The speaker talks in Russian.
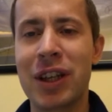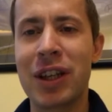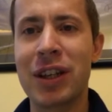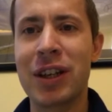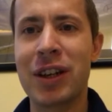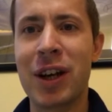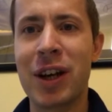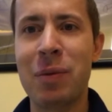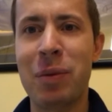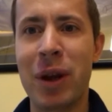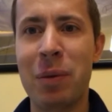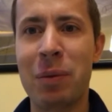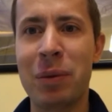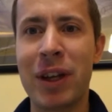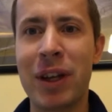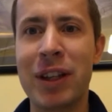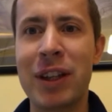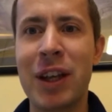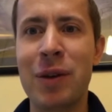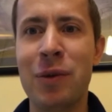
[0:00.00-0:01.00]
игра, прямо
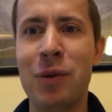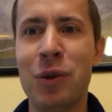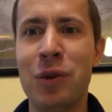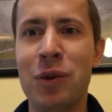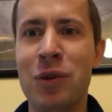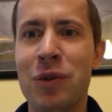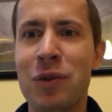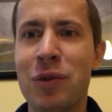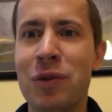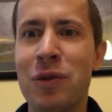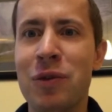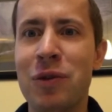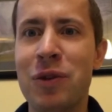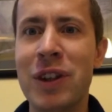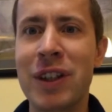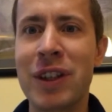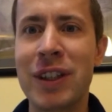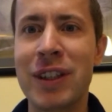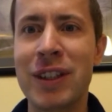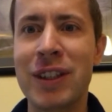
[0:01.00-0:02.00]
на ней вот
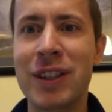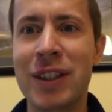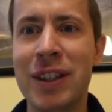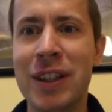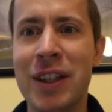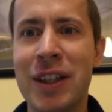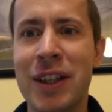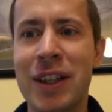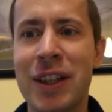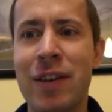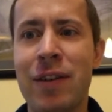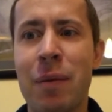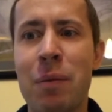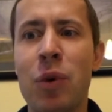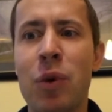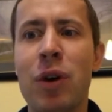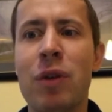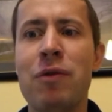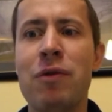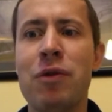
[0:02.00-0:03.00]
вырос, и она во
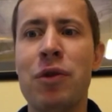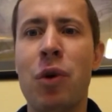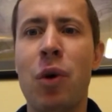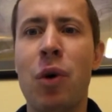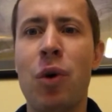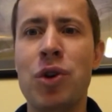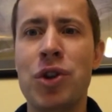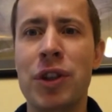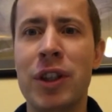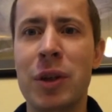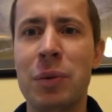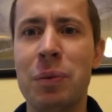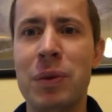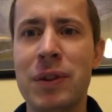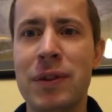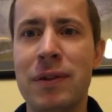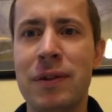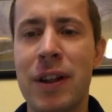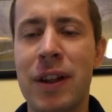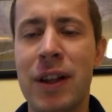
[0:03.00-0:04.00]
многом в коучинге
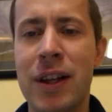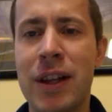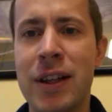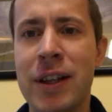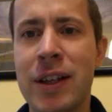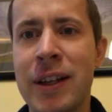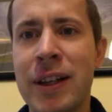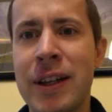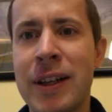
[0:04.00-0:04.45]
позвала,